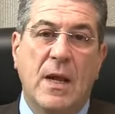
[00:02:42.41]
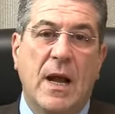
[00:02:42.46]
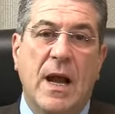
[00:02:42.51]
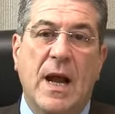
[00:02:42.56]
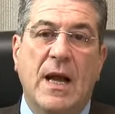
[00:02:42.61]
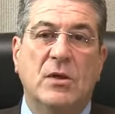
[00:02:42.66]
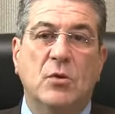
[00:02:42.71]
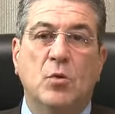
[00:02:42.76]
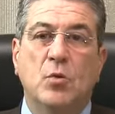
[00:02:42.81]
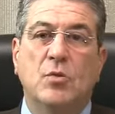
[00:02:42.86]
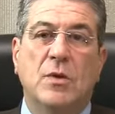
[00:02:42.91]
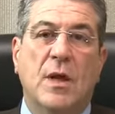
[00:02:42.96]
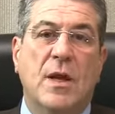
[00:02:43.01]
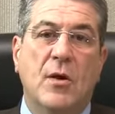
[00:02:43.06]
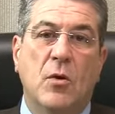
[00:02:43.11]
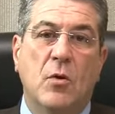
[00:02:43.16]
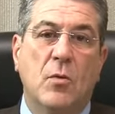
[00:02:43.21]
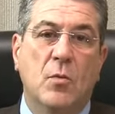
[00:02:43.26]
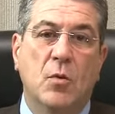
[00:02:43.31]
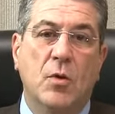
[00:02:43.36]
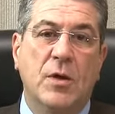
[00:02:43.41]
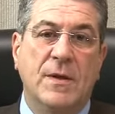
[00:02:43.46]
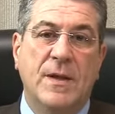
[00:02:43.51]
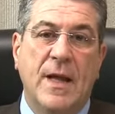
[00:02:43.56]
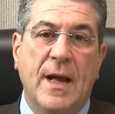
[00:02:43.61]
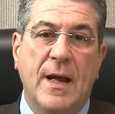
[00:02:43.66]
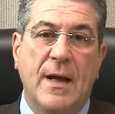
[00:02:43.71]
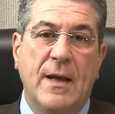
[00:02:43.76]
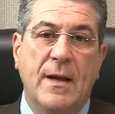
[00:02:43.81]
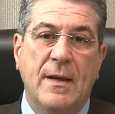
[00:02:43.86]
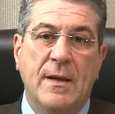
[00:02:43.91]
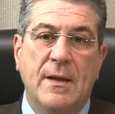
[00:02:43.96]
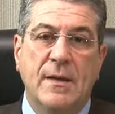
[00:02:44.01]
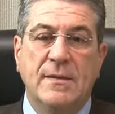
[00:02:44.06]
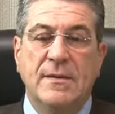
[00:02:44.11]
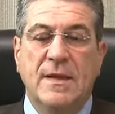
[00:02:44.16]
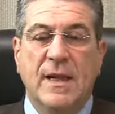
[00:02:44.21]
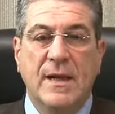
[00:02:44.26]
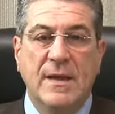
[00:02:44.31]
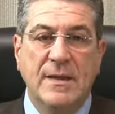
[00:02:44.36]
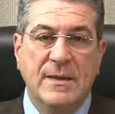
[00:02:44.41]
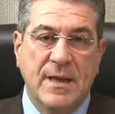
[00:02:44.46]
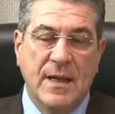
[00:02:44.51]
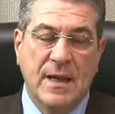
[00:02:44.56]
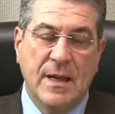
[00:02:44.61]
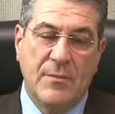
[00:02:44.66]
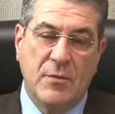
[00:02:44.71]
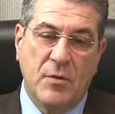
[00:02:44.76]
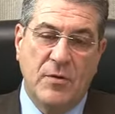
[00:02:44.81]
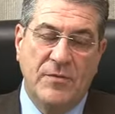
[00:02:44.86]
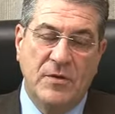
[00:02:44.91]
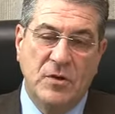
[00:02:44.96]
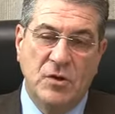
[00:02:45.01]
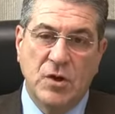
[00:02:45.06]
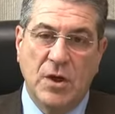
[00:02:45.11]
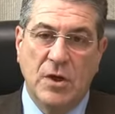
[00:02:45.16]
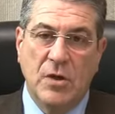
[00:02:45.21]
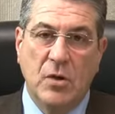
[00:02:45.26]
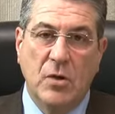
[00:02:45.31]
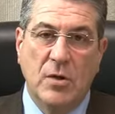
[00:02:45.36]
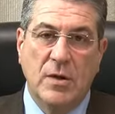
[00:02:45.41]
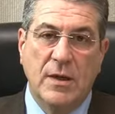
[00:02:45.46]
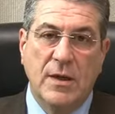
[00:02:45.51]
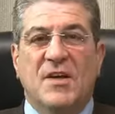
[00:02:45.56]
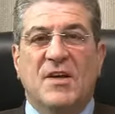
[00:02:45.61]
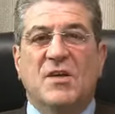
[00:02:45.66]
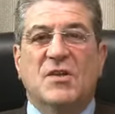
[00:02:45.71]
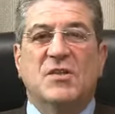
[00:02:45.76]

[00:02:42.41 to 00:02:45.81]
a tutta la comunità dell'intera provincia ionica.